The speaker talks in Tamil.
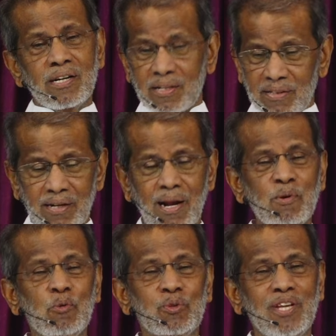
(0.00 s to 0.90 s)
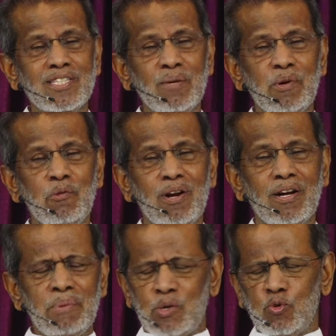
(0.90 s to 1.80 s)
கர்த்தர் நமக்கு ஒத்தாசைப்படுவார்
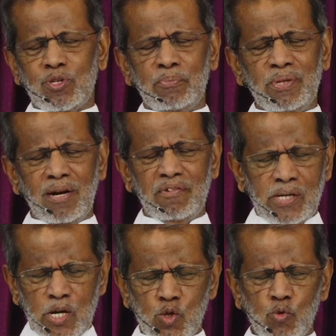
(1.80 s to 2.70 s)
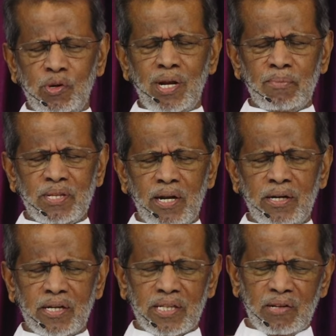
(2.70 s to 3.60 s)
பரிசுத்த பிதாவே இயேசுவின் நாமத்தில்
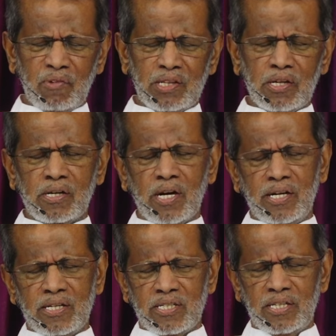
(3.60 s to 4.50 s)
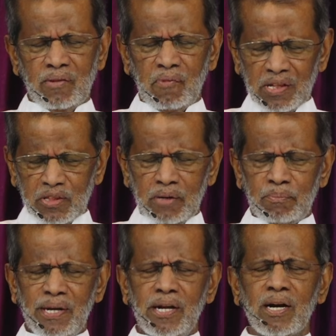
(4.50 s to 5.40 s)
இன்றைக்கு அந்த வார்த்தைகளுக்காக நன்றி
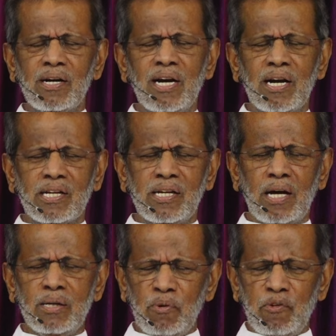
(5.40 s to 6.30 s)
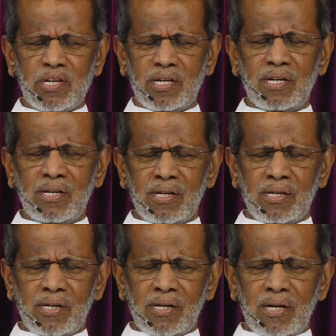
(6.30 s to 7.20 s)
வார்த்தையின்படியே நாங்கள் நடக்க அனுபவிக்க
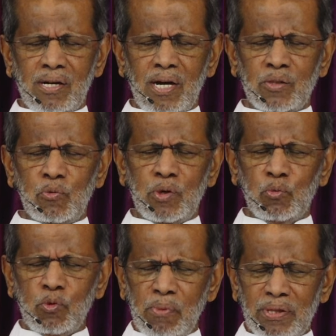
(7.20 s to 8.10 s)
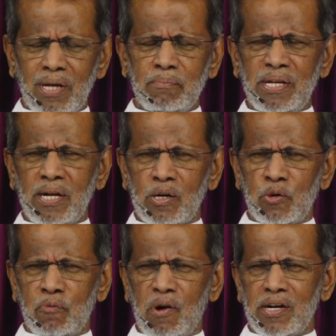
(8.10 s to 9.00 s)
அதனுடைய உண்மைத்தன்மையை
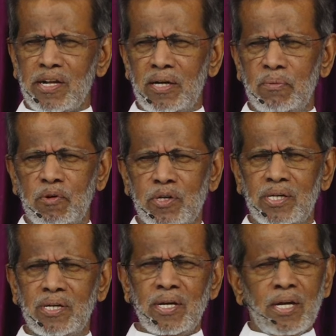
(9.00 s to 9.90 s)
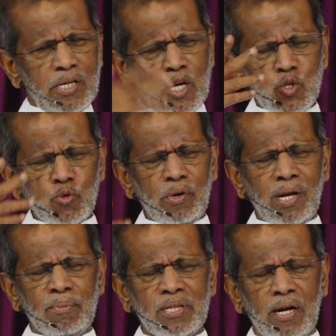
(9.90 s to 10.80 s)
நாங்களுடைய வாழ்க்கையில் அனுபவிக்க இயேசுவின்
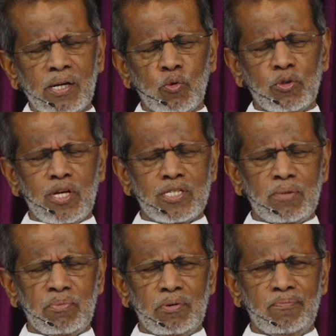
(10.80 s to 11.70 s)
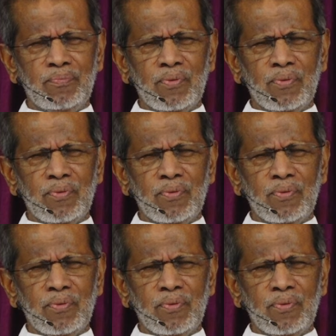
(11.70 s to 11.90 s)
நாமத்தில் எங்களுக்கு ஆசைப்படும் பண்ணும்